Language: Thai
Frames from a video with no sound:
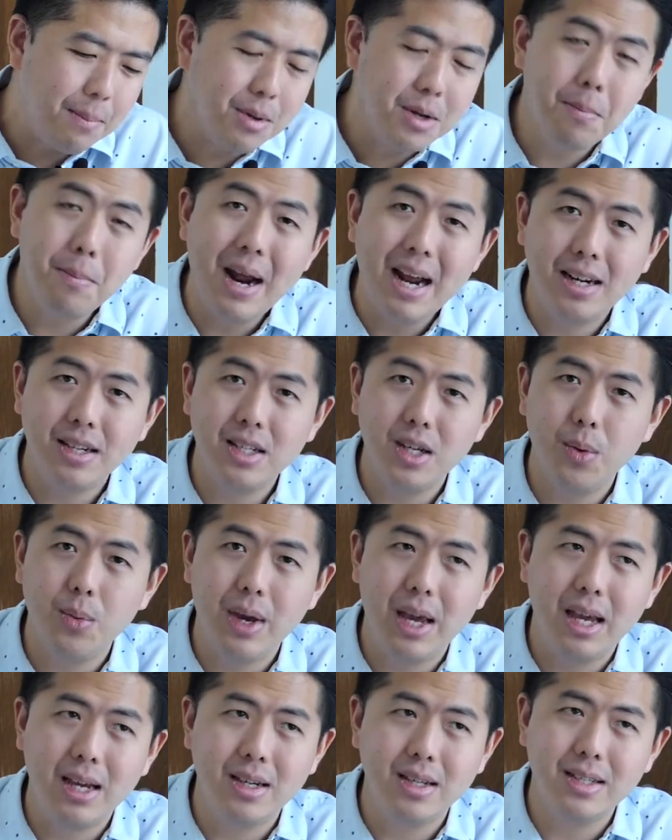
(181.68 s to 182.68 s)
3 คือ brand
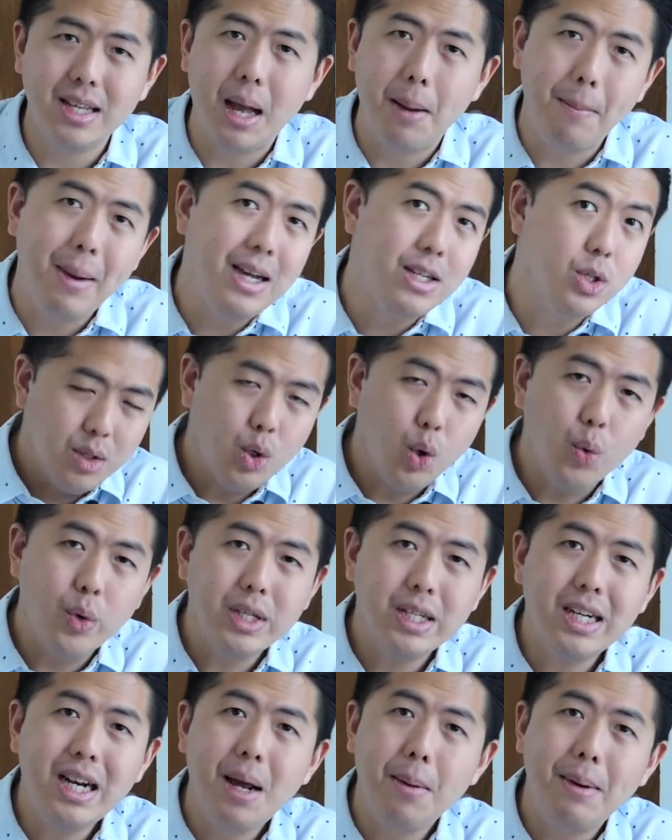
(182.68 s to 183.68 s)
survey คือสามารถส่ง
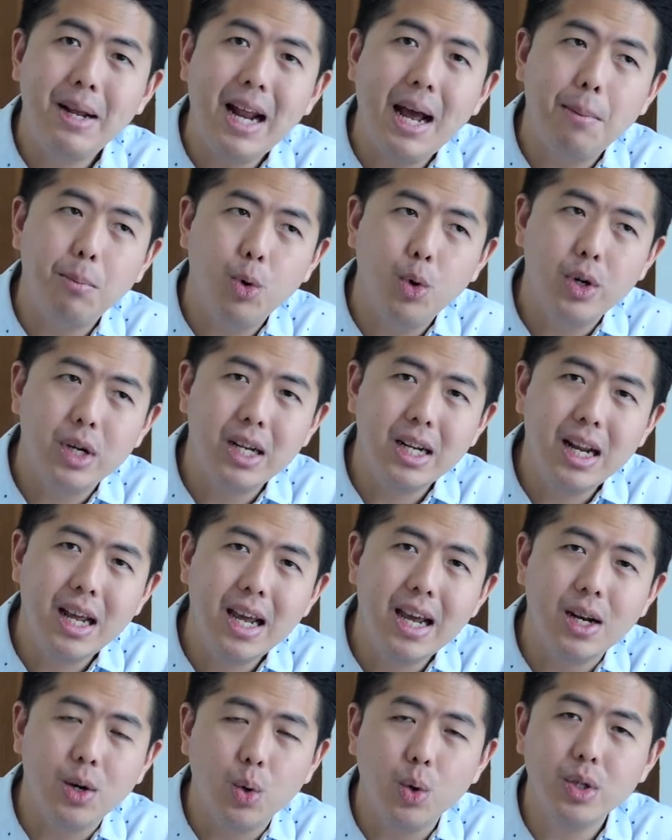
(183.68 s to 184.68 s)
question ไปถามคนที่ได้
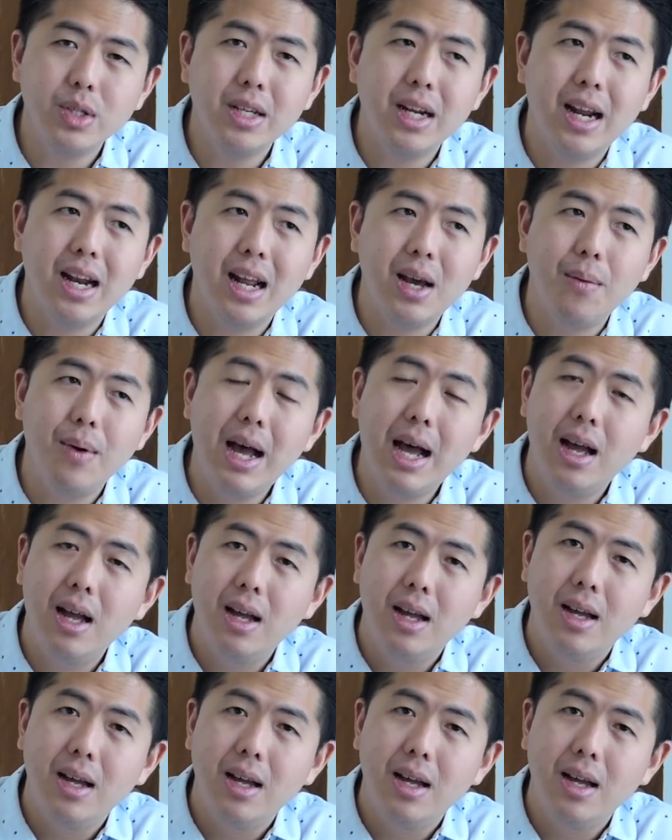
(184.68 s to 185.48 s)
เห็นโฆษณาได้ว่า